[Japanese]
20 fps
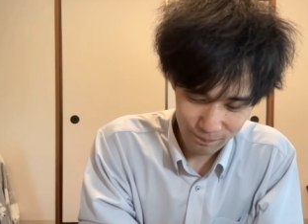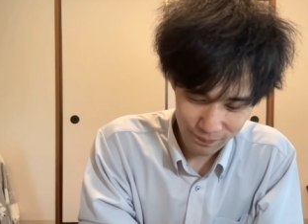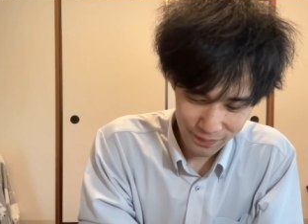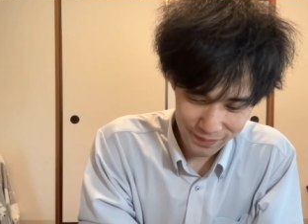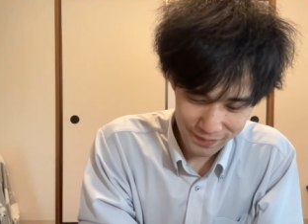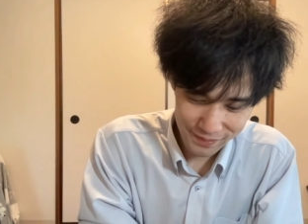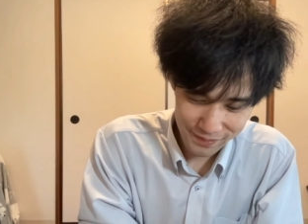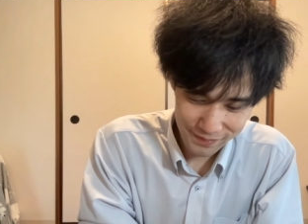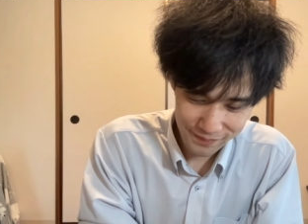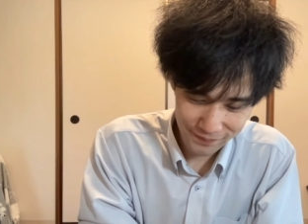
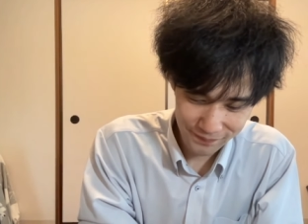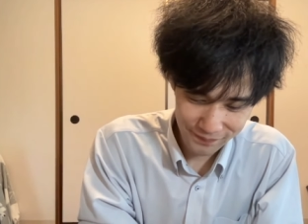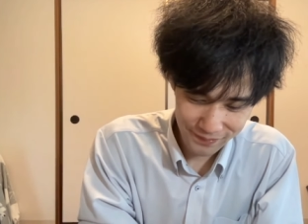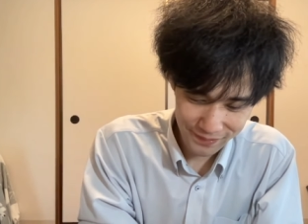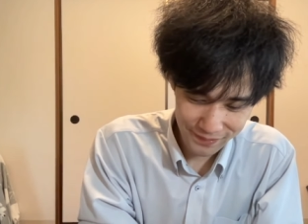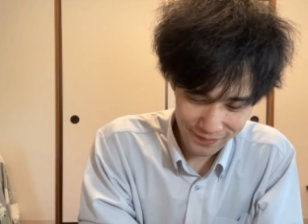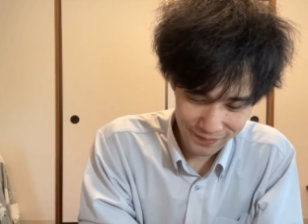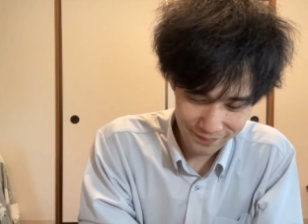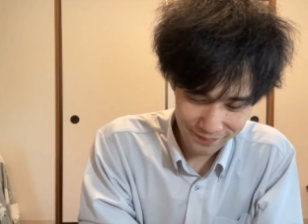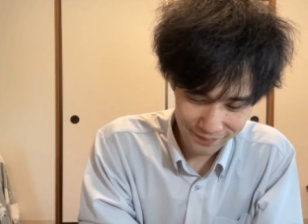別の
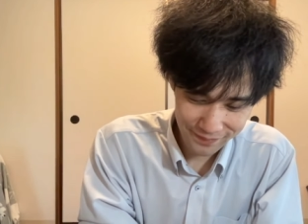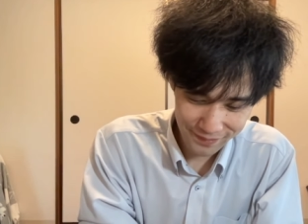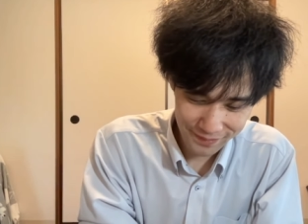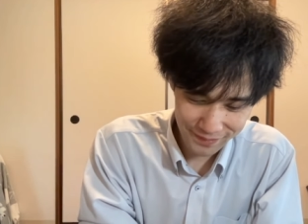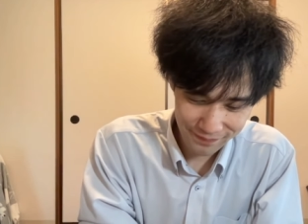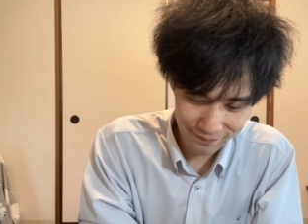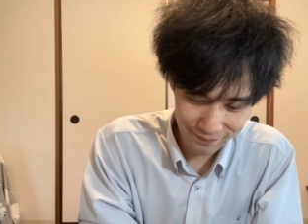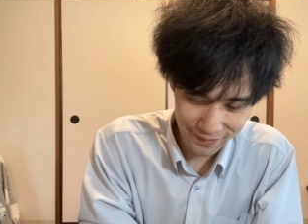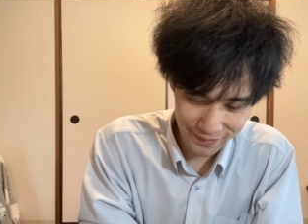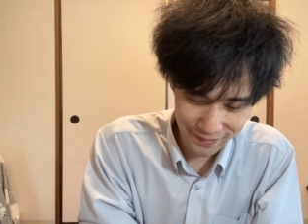出てくれ
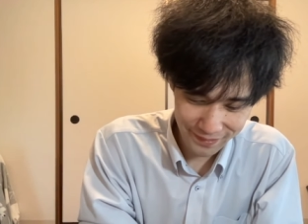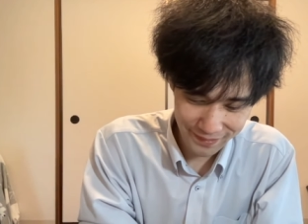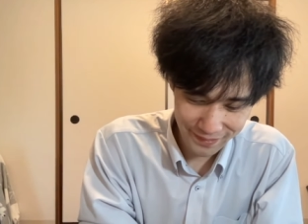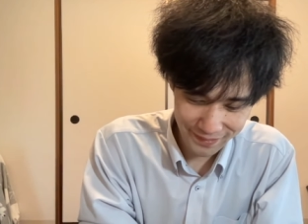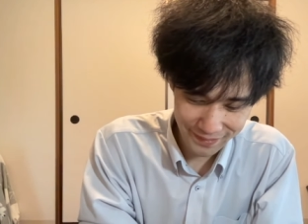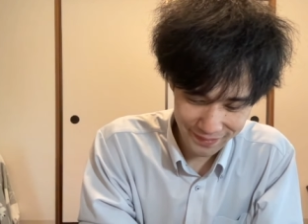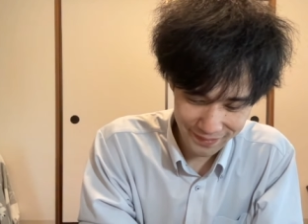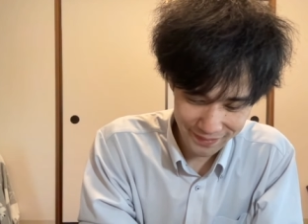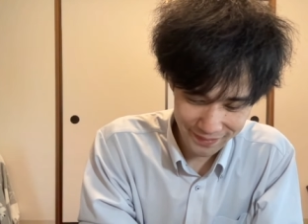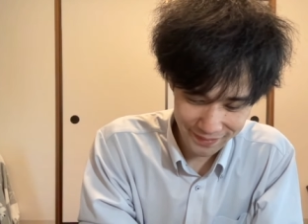てもええ
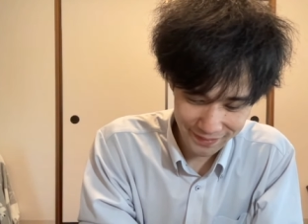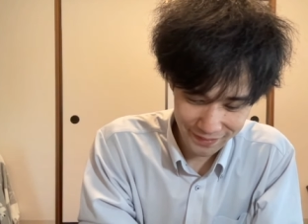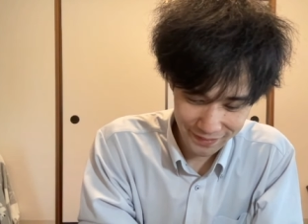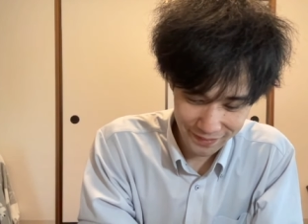がな。あ、